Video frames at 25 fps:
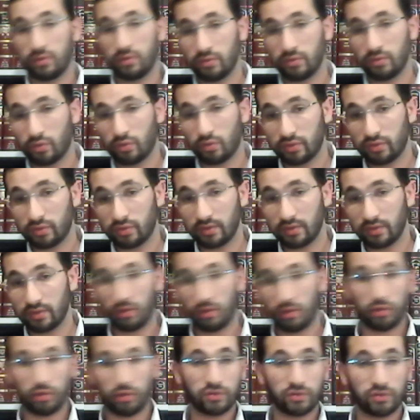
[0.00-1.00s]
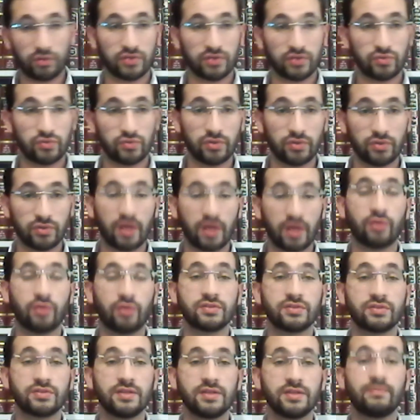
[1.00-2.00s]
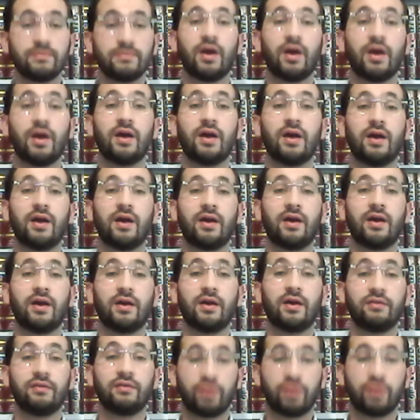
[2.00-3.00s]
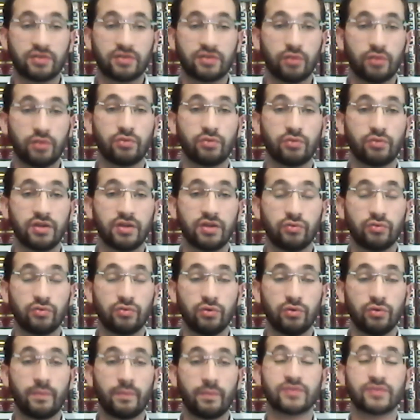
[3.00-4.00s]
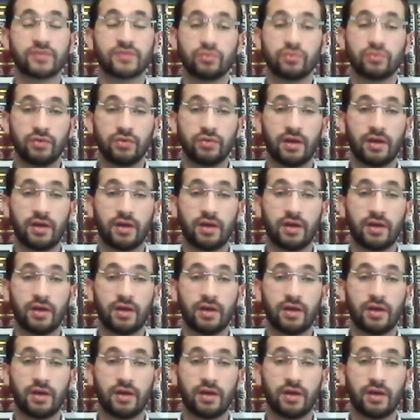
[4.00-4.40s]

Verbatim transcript: côté nord, côté sud, alors on dit Ah, il faut que tu allumes dans les deux parce que